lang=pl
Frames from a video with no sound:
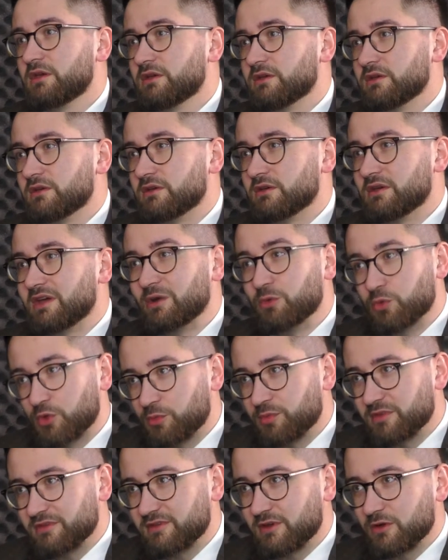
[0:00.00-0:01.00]
e,
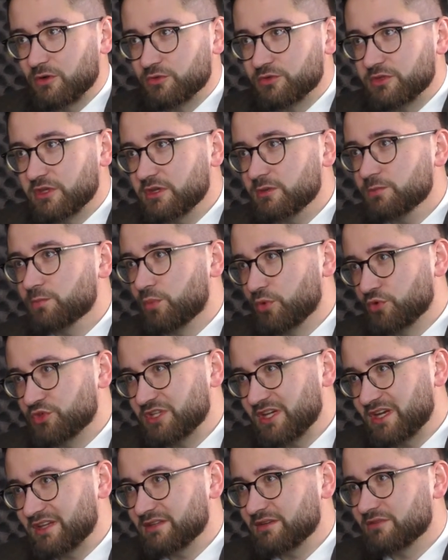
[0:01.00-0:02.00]
Europy Zachodniej
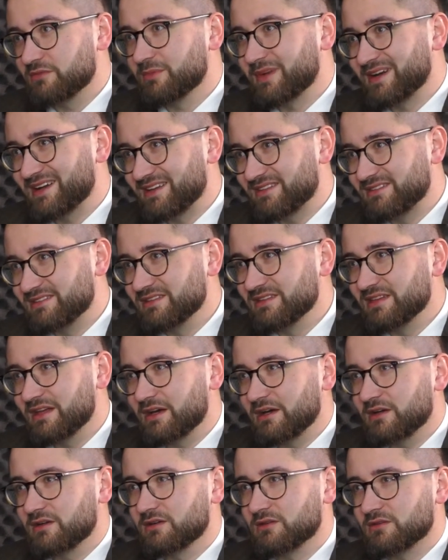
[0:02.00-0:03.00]
posiada w
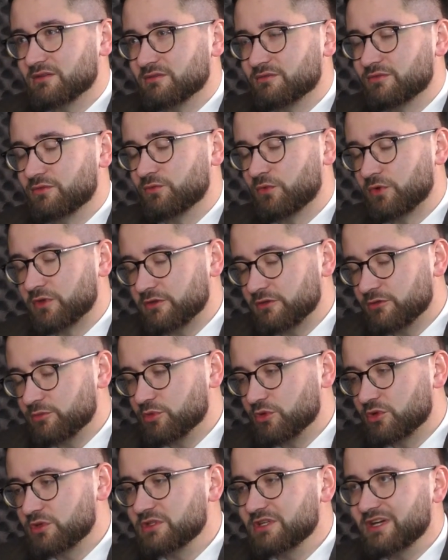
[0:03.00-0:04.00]
magazynach, w swoich
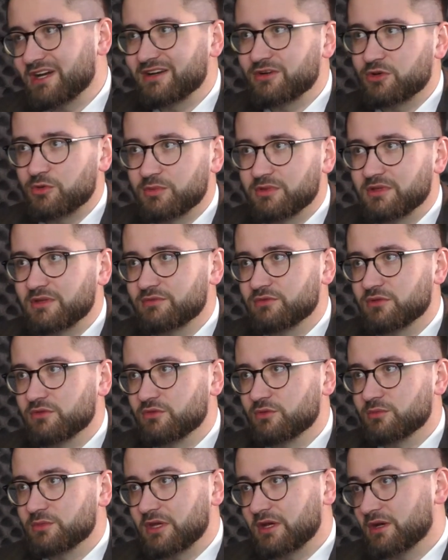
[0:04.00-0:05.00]
zbiornikach ropę
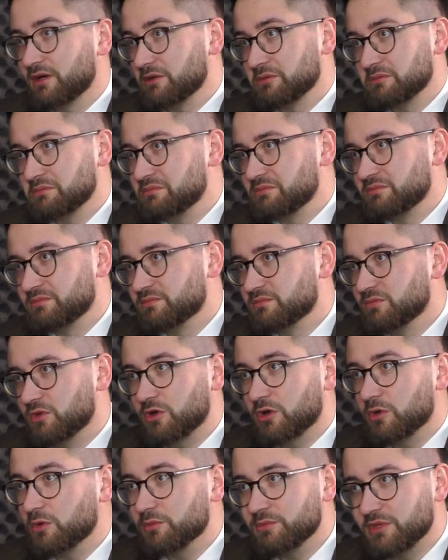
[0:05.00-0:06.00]
naftową na
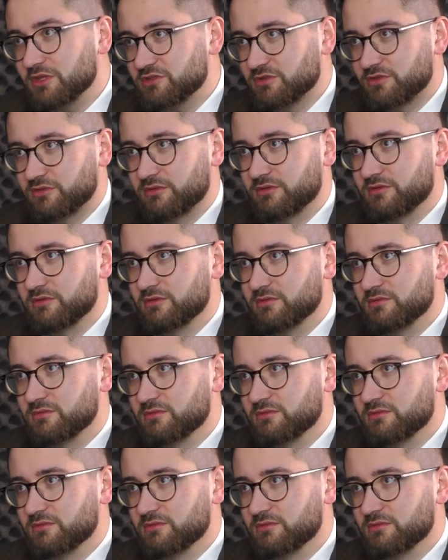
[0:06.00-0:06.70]
około miesiąc